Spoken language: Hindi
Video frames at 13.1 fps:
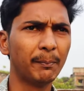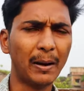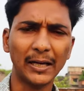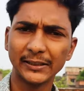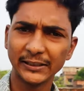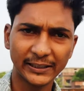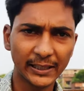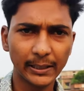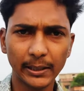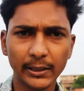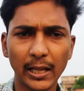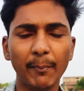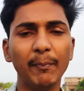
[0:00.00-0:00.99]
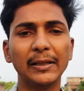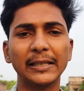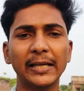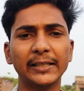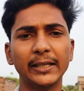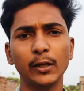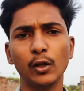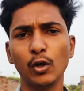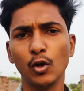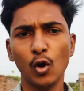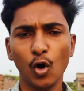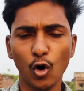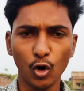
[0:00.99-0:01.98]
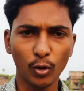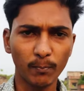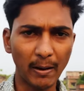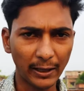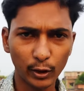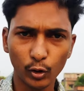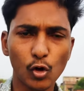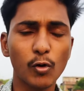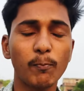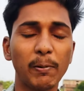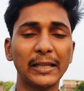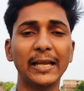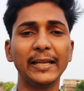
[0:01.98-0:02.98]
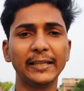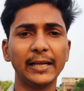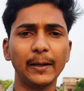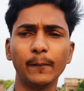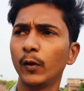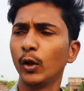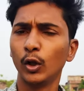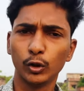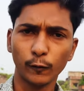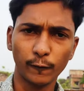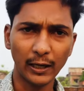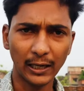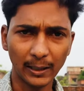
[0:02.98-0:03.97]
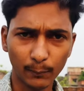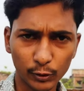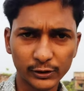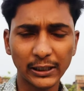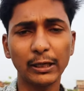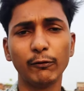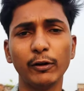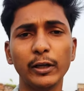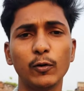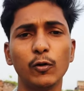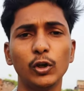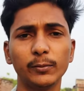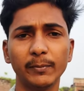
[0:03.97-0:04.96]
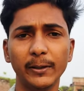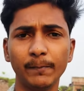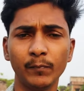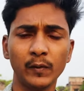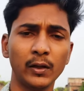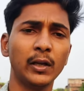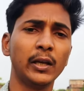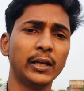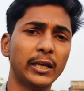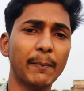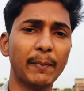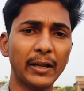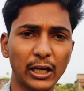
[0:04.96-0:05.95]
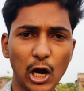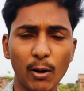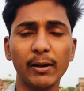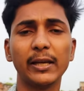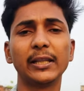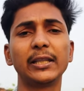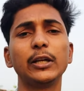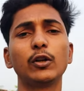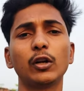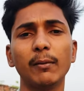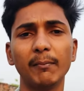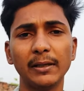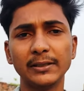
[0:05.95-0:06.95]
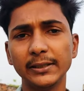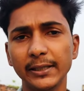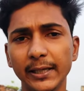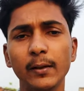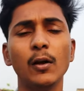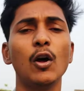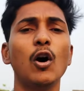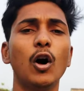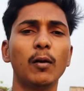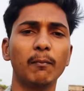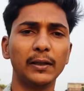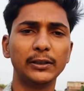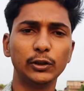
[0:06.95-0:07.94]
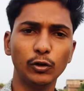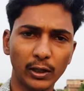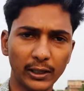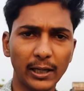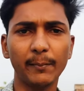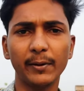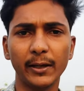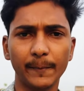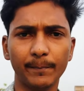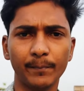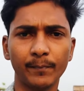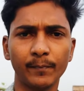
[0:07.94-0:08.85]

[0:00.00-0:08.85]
पाँच छः नाम बताए थे और बाकी लोगों को पता नहीं था तो फिलहाल हम लोग चल रहे हैं वही खोज में कि अपने गाँव में कितनी टोटल मस्जिद है और मस्जिदों का नाम क्या है